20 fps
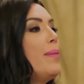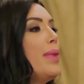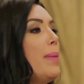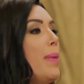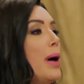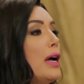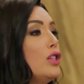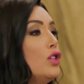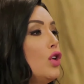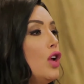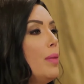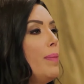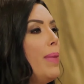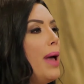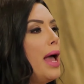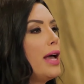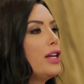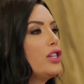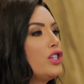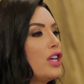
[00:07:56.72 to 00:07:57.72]
حسام بيه برضه
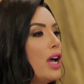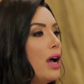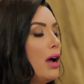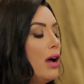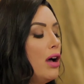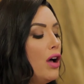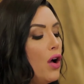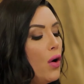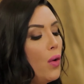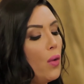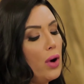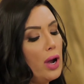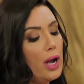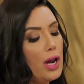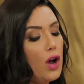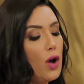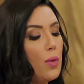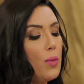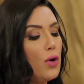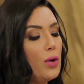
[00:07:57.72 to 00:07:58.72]
الباشا
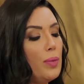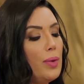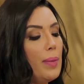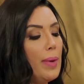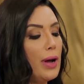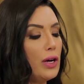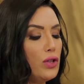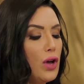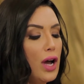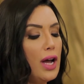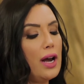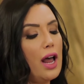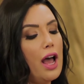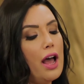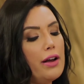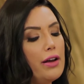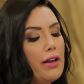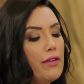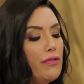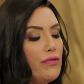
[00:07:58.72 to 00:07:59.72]
امور بيه برضه
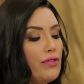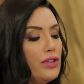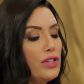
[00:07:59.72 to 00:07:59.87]
احنا